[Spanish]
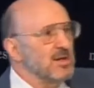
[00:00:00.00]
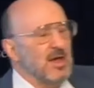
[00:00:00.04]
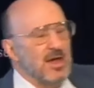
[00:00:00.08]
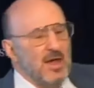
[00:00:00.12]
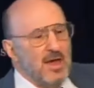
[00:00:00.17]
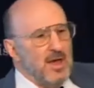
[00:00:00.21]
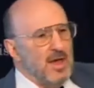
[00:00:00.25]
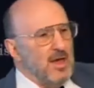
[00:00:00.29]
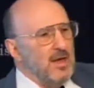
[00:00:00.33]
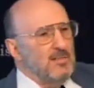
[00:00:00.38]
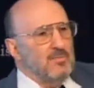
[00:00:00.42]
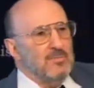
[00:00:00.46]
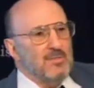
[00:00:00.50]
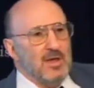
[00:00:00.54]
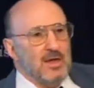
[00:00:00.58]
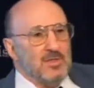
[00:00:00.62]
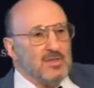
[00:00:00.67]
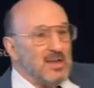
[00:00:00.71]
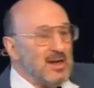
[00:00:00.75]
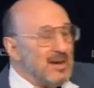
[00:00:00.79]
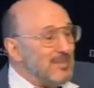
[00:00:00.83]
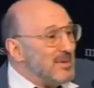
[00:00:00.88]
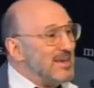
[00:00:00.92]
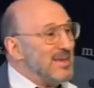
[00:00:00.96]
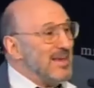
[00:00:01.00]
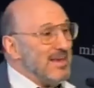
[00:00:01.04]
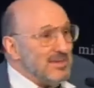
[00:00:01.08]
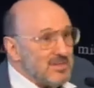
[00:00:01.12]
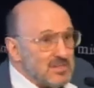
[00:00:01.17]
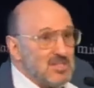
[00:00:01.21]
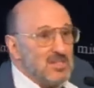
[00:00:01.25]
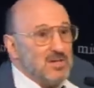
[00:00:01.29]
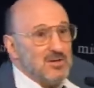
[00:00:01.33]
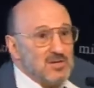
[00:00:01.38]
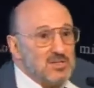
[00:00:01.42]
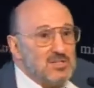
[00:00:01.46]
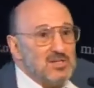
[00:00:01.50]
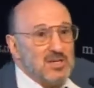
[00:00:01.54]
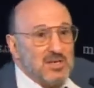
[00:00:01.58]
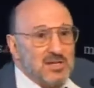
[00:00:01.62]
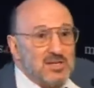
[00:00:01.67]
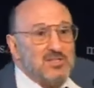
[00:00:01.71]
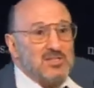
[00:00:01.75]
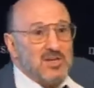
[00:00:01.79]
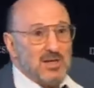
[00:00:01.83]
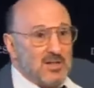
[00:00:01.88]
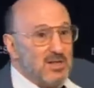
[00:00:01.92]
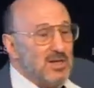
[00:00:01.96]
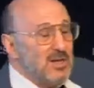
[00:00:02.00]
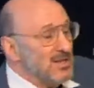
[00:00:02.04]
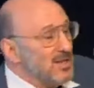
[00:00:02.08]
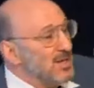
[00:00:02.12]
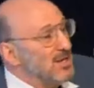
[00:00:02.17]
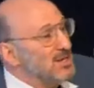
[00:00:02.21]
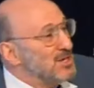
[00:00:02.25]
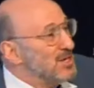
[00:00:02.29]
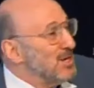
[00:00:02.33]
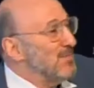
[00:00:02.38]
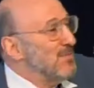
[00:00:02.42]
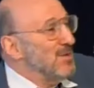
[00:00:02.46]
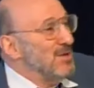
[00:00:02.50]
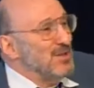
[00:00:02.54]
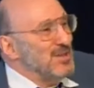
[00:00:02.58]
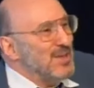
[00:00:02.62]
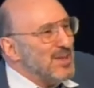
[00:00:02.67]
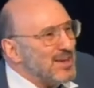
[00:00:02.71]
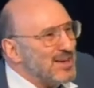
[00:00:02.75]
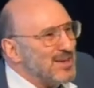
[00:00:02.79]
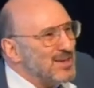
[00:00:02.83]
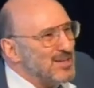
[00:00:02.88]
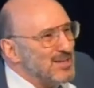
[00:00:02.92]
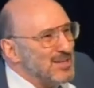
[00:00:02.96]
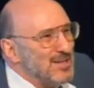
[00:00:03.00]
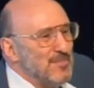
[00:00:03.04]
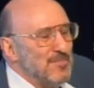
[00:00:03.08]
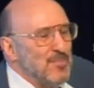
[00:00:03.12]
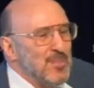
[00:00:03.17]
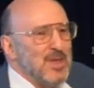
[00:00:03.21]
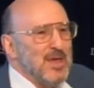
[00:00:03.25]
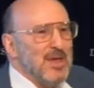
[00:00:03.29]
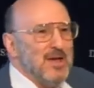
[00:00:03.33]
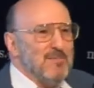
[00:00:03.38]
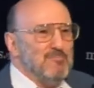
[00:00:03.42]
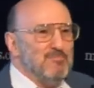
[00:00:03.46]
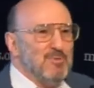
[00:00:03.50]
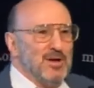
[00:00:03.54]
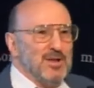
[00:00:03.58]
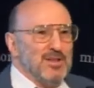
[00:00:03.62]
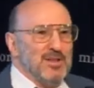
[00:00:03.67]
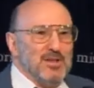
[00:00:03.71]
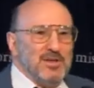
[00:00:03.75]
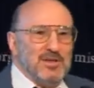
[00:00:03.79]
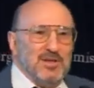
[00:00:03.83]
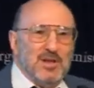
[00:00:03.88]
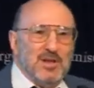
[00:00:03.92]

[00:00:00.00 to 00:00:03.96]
Y no es que esté en contra de esas cosas. Creo que deberían ser legales.